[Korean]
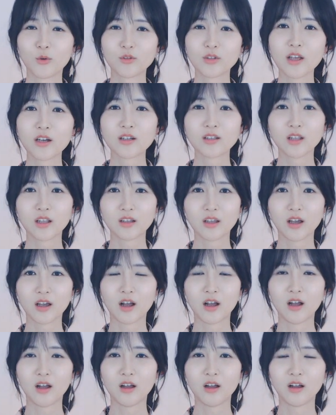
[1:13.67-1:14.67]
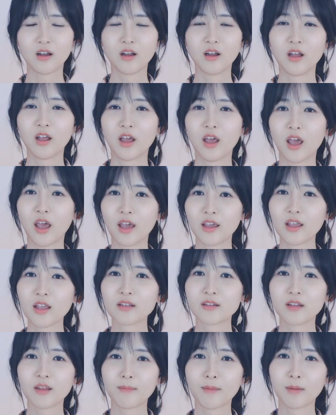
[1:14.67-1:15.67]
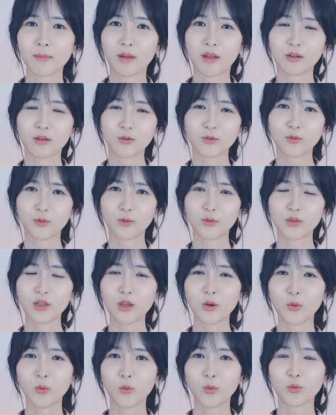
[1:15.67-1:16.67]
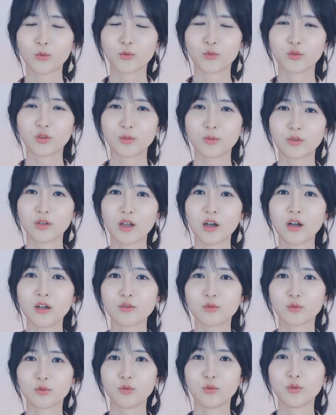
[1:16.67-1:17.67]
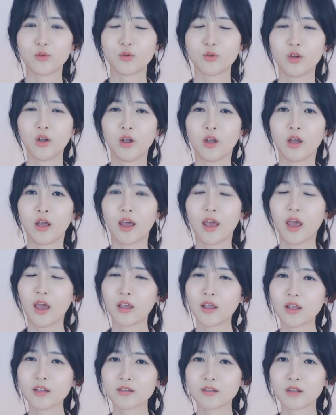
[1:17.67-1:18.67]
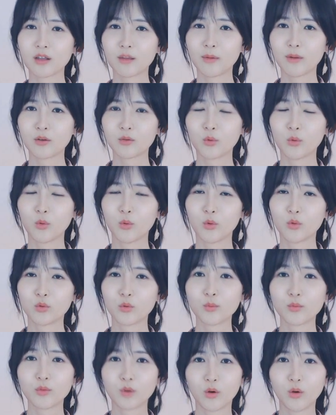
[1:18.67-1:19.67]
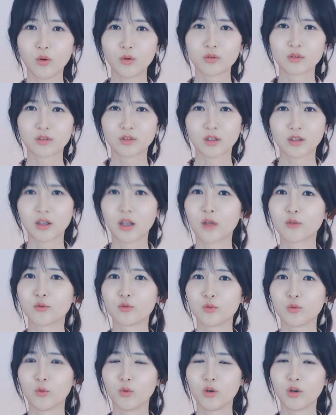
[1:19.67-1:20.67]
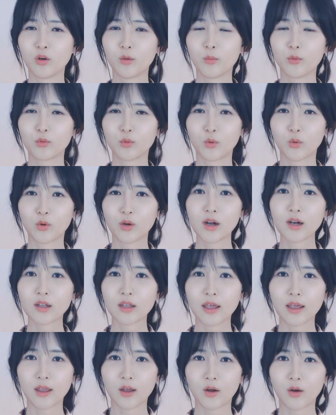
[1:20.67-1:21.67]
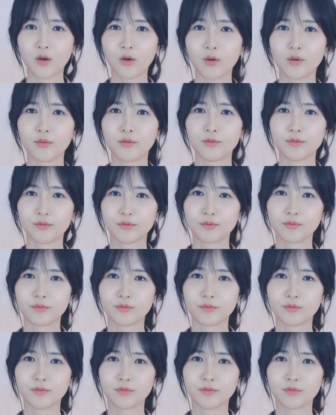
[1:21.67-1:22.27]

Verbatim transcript: 그리고 최근에 제가 ASMR 마이크도 새로 구입을 해가지고 ASMR도 좀 더 진짜 자주 올려보도록 할게요.